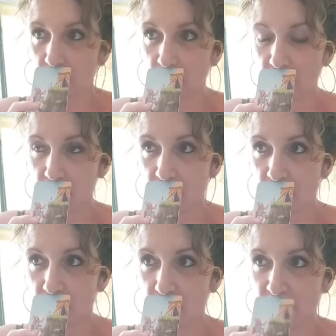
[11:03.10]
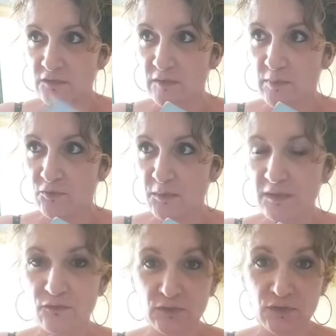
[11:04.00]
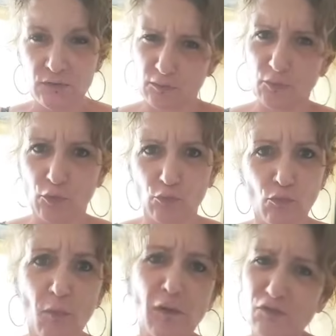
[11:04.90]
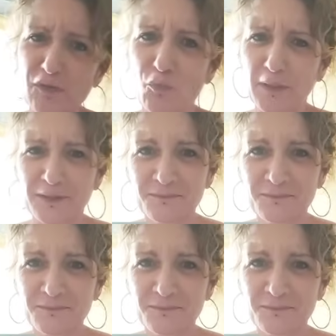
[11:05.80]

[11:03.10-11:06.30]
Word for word: Euh, qui ne va pas vous mettre en Oui, vous avez compris.